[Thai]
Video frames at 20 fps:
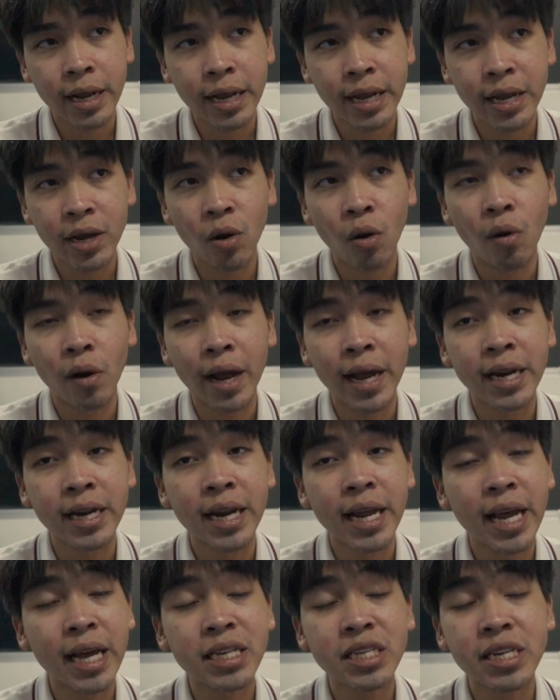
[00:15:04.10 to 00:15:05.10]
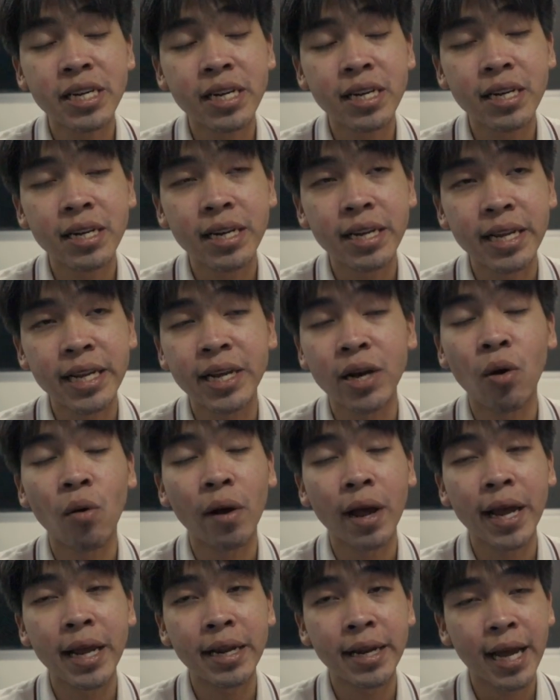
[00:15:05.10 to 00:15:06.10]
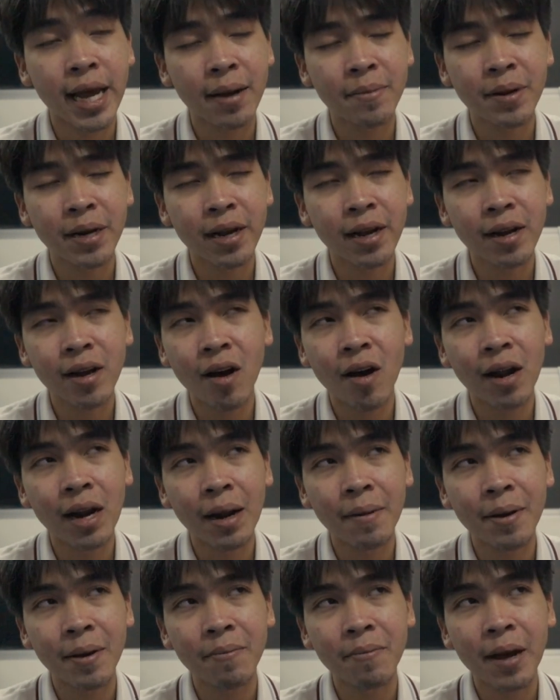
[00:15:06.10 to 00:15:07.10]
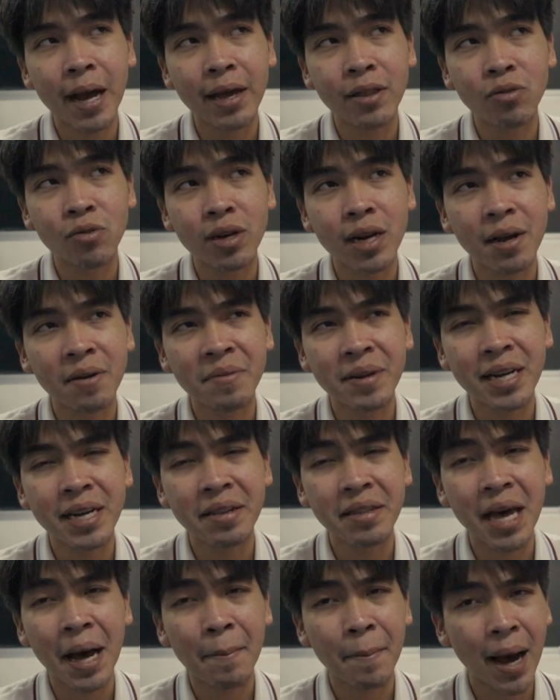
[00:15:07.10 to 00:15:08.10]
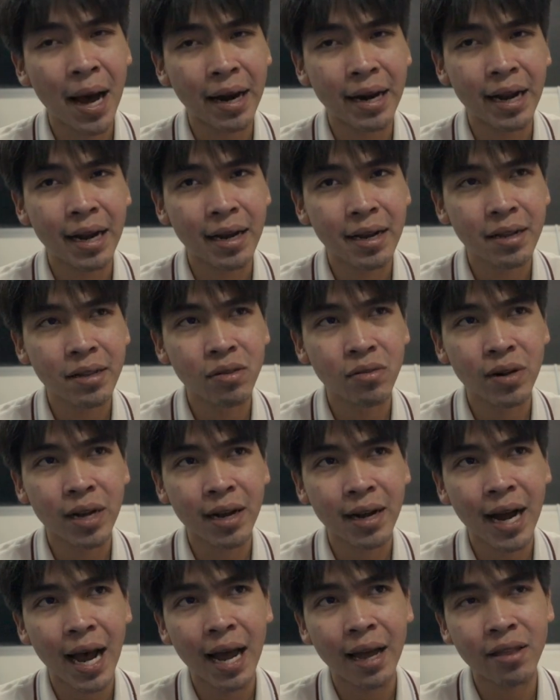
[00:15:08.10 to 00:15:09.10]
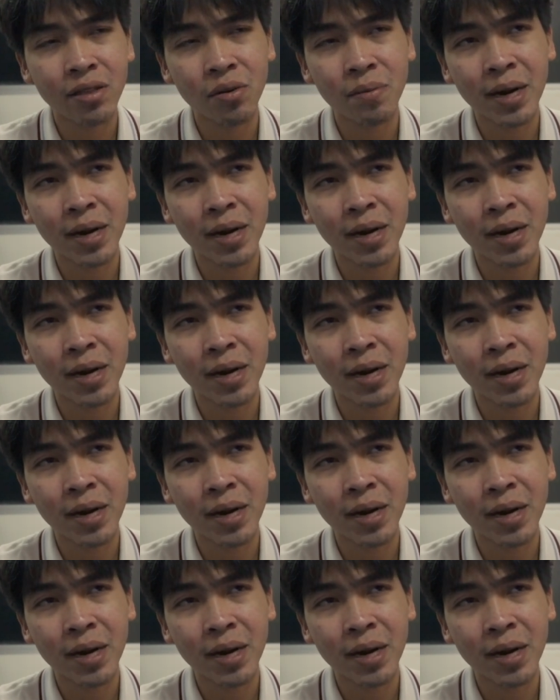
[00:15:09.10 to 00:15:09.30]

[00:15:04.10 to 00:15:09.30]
E6NH E6N เงี้ยมันก็ก้อนแล้วแบบแพงสุดนะไม่เกิน 3,000อ่ะส่วนใหญ่ขาย